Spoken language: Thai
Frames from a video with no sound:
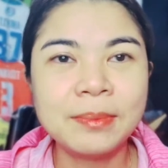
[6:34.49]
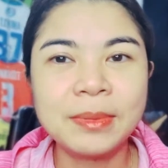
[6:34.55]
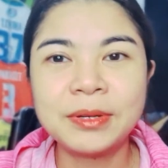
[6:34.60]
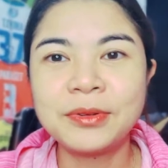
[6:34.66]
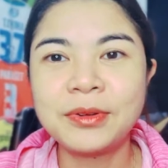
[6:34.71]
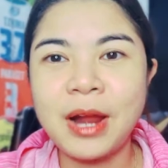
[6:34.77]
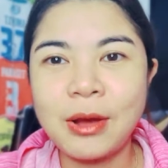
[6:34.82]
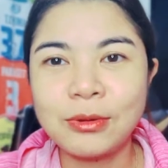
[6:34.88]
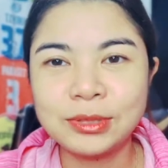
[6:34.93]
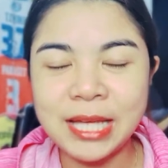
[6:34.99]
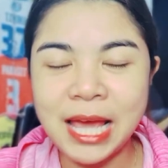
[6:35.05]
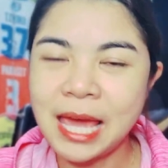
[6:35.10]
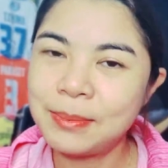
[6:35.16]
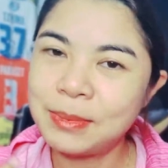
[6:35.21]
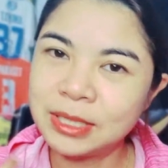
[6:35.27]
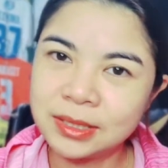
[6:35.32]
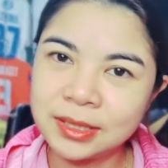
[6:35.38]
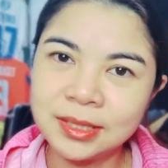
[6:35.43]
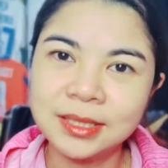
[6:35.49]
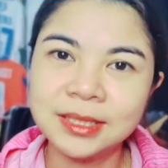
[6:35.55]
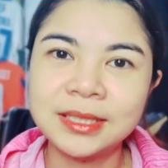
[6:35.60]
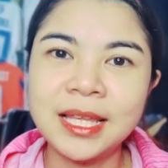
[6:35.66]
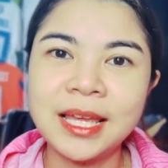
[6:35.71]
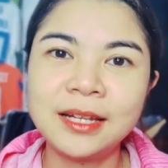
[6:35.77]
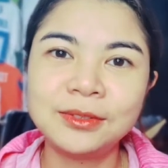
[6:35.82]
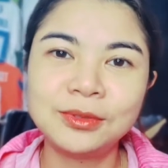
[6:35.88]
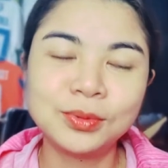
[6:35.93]
มันเร้าใจมันตื่น
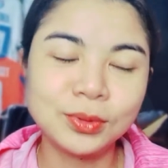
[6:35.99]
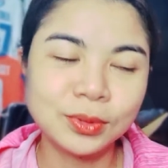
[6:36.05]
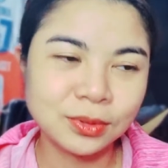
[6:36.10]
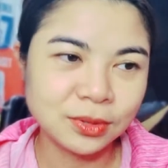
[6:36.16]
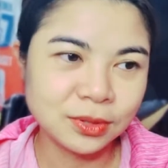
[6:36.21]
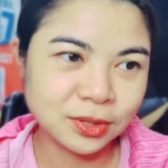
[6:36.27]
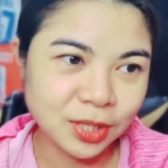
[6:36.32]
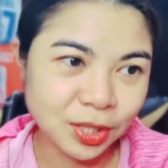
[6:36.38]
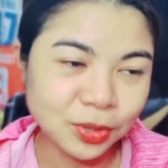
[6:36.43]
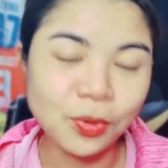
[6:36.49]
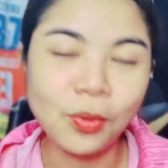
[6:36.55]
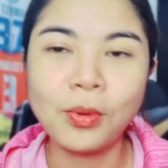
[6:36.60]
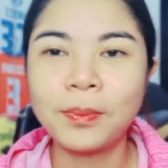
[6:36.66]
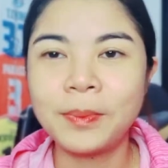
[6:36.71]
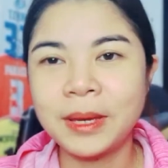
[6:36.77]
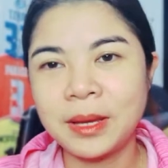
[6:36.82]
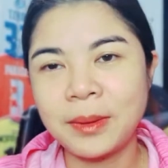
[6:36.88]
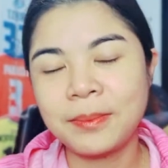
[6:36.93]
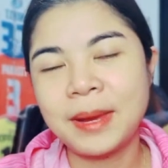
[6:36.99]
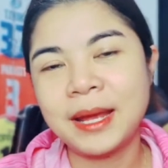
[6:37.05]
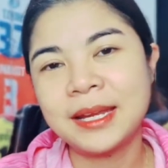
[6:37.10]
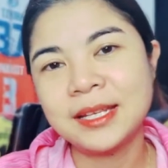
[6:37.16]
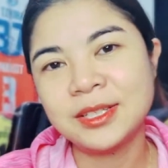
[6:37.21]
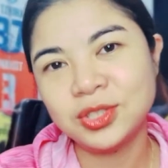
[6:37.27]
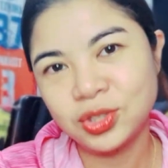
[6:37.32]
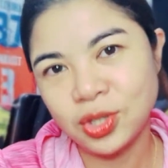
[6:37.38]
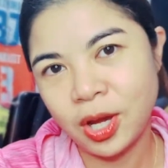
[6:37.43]
เต้นคุณสนุกไปกับมัน
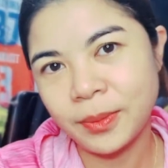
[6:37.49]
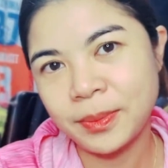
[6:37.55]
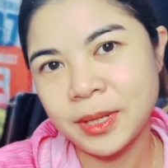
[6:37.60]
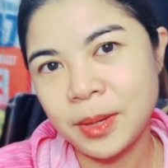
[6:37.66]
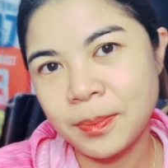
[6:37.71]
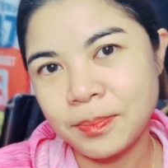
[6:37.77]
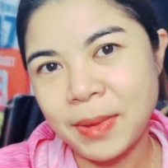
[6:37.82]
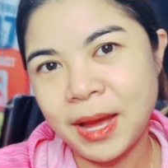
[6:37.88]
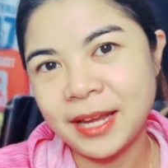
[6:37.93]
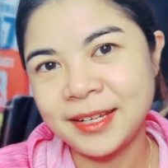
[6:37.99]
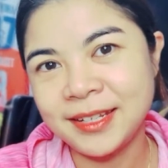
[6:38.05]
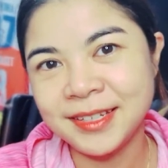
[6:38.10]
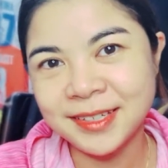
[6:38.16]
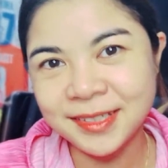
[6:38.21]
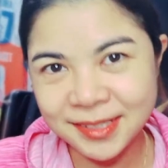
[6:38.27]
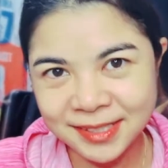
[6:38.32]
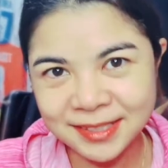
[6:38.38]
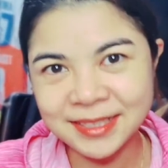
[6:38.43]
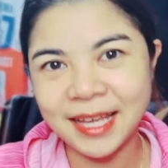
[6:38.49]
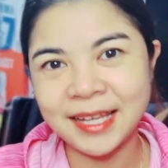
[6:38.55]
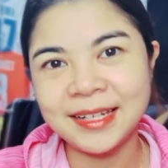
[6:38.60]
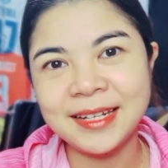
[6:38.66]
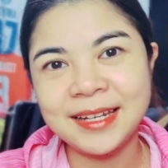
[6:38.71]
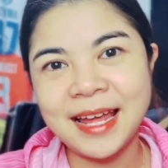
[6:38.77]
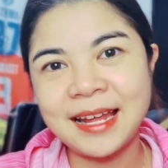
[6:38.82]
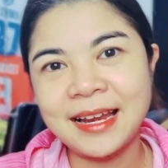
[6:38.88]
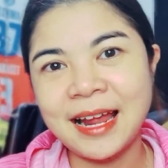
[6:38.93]
เอนจอยกับมันนี่คือนิสัย
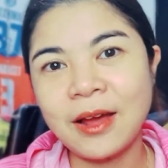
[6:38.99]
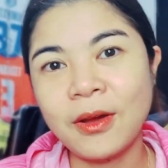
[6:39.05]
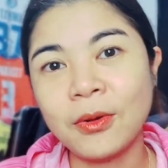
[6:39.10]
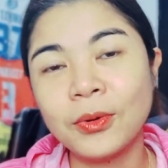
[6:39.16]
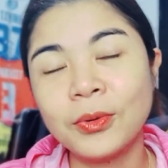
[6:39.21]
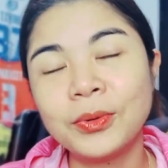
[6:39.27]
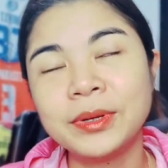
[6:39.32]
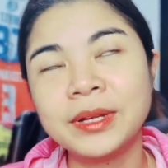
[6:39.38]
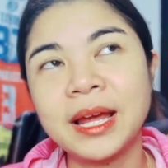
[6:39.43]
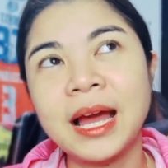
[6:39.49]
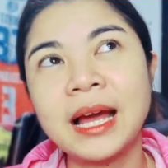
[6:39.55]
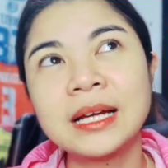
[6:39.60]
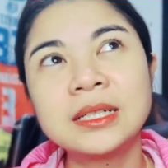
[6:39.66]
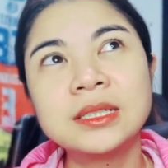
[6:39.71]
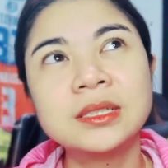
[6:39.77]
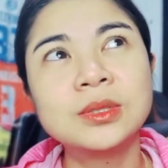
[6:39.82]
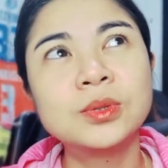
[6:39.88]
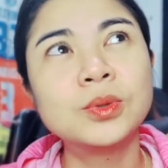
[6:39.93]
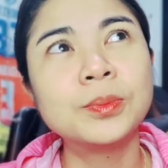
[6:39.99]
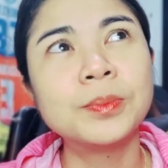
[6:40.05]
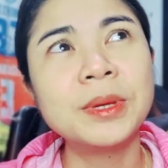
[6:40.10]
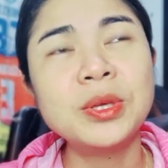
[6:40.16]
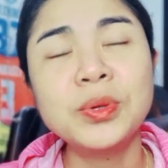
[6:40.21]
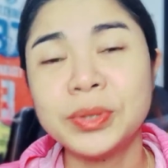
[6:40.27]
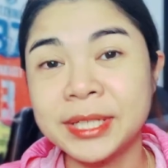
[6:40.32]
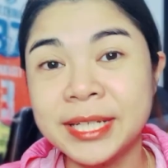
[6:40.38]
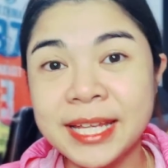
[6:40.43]
ที่น่ารักของคุณนะคะคือคุณ
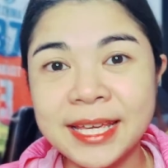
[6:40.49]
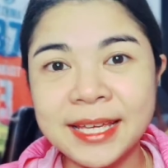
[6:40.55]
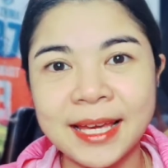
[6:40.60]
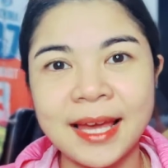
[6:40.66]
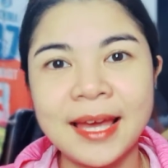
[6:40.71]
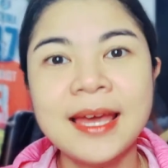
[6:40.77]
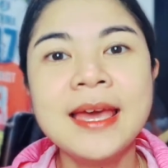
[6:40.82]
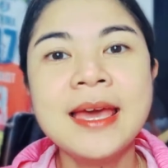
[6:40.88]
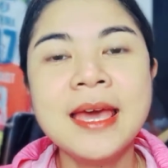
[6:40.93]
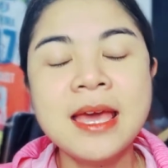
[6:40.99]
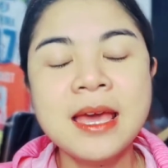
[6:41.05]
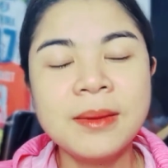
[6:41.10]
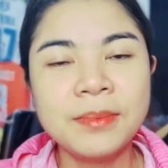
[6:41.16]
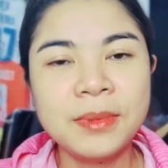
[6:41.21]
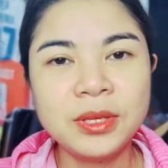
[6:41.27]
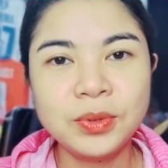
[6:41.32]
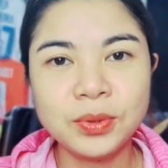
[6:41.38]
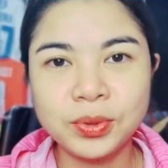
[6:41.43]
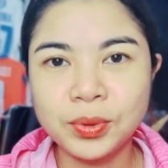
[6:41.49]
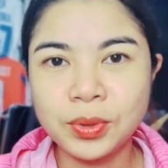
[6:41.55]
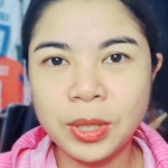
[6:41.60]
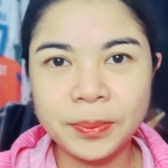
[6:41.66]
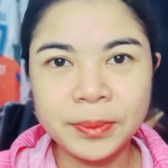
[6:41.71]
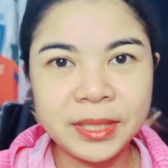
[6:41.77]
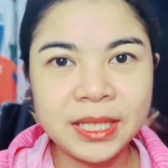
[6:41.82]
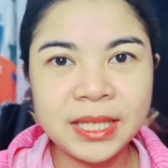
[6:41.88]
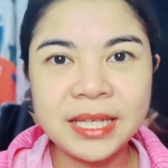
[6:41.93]
ไม่หยุดนิ่งอ่ะไม่หยุดอยู่
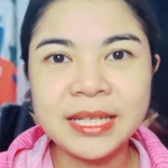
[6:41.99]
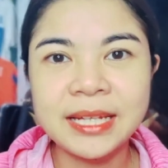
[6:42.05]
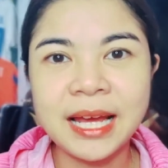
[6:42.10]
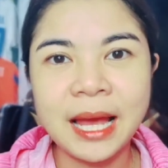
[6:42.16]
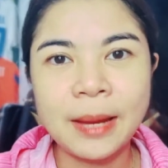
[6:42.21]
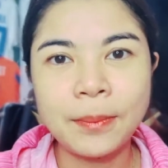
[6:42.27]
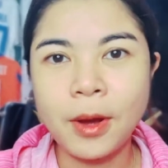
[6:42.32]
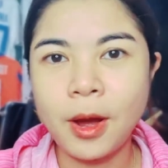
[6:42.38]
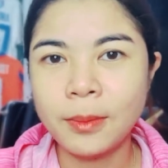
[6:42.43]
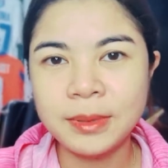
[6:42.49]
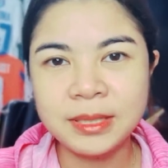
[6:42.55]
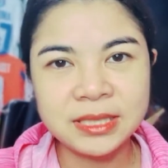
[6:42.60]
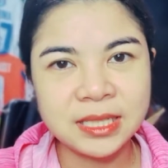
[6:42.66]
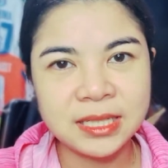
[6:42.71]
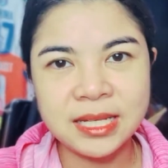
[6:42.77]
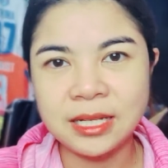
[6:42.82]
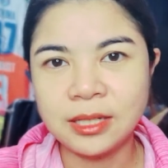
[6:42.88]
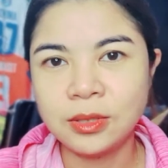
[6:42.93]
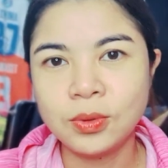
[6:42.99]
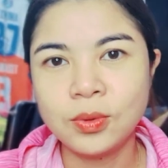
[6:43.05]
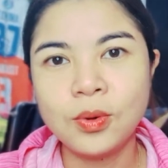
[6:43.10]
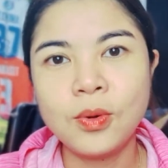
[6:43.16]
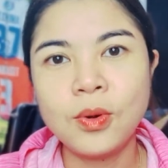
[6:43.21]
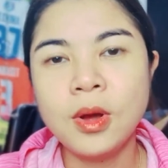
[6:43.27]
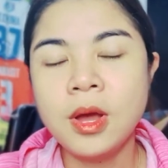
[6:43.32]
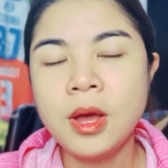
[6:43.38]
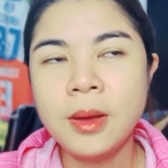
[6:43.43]
กับที่นะคะพร้อมที่จะเรียน
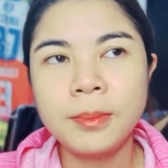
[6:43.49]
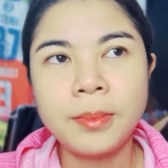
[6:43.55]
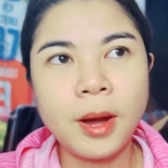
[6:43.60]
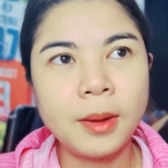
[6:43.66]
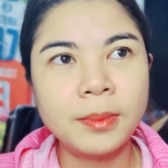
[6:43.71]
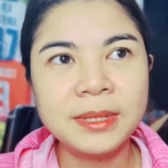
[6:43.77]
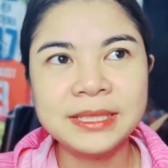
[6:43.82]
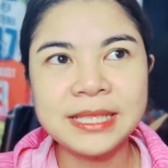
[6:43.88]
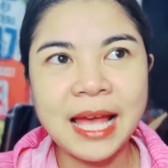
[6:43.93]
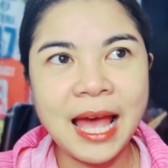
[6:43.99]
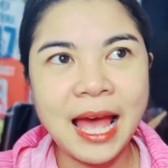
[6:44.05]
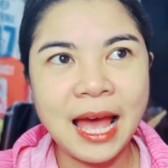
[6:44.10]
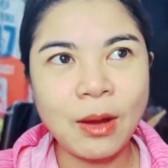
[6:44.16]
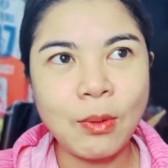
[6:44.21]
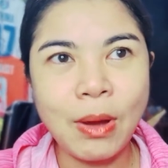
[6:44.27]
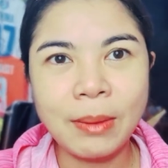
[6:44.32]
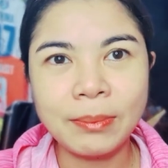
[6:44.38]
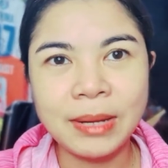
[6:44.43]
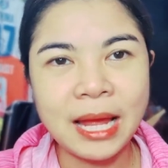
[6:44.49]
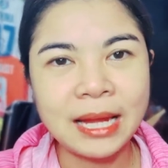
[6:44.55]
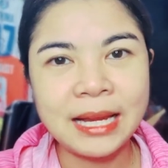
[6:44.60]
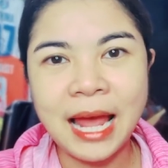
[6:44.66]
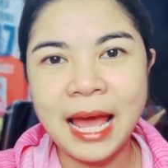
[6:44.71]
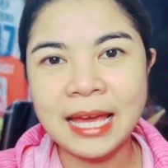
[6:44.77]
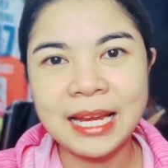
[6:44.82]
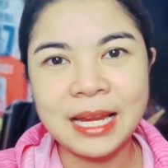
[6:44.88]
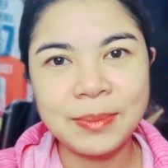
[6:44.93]
รู้พร้อมที่จะหาความท้า
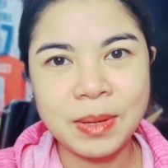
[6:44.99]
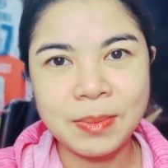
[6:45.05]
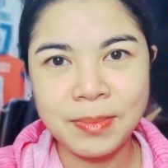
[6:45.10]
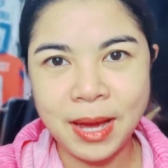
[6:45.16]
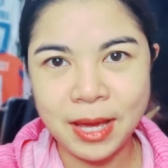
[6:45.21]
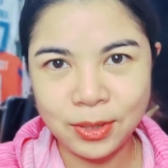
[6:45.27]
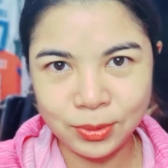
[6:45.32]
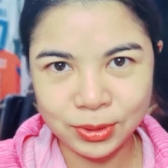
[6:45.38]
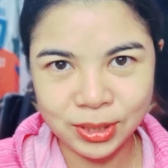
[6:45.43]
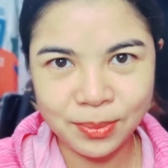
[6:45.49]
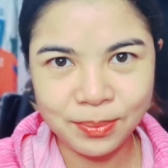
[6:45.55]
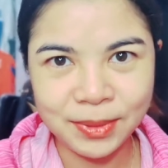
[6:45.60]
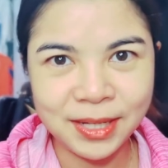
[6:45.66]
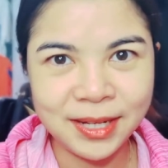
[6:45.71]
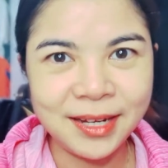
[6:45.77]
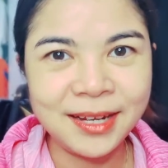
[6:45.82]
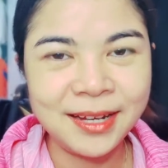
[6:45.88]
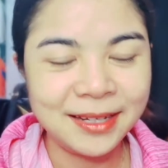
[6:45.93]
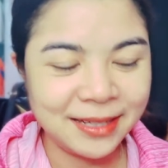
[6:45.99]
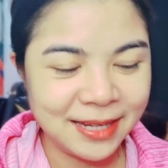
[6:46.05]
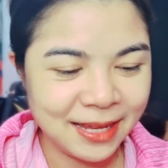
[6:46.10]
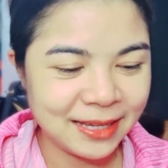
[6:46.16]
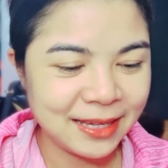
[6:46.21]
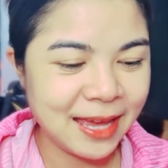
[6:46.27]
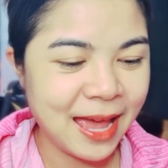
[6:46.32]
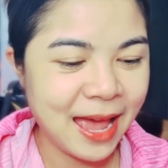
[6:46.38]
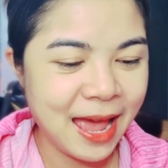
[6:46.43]
ทายอะไรใหม่ๆอยู่เสมอ
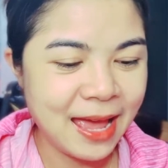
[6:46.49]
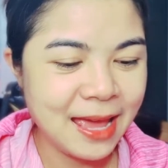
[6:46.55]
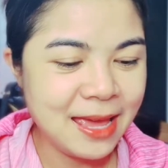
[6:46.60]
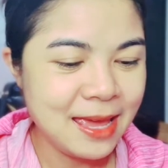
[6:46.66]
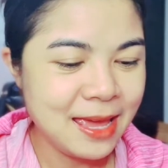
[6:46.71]
นะคะ